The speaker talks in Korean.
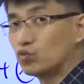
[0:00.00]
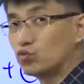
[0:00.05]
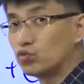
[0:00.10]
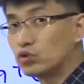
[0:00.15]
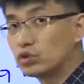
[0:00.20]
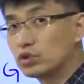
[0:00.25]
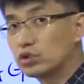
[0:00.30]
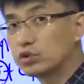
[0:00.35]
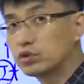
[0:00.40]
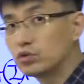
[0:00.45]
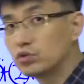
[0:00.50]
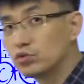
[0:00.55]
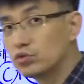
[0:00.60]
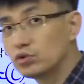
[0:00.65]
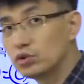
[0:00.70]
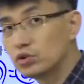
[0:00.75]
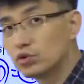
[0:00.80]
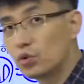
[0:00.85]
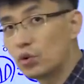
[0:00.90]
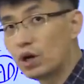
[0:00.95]
우측으로
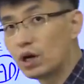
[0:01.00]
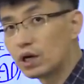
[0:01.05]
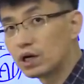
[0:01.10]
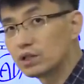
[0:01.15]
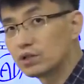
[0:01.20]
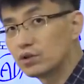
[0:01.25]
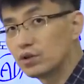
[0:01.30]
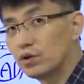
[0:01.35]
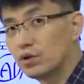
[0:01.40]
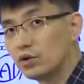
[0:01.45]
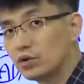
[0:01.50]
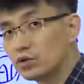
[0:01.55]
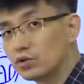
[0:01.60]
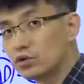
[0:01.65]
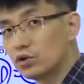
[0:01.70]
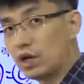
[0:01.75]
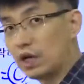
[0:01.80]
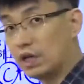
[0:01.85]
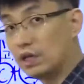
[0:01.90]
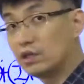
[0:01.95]
이동하겠죠?
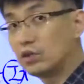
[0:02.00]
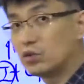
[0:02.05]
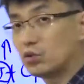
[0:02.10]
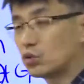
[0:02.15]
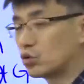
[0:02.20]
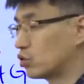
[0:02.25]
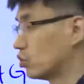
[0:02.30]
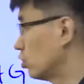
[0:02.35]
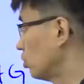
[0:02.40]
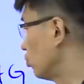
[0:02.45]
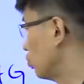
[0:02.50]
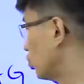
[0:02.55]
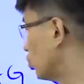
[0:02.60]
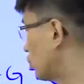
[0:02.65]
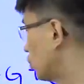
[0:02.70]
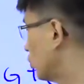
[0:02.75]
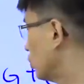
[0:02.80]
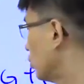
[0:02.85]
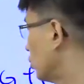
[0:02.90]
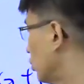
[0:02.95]
그렇죠? 에이디 곡선이
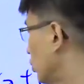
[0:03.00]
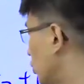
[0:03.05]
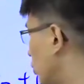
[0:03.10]
우측으로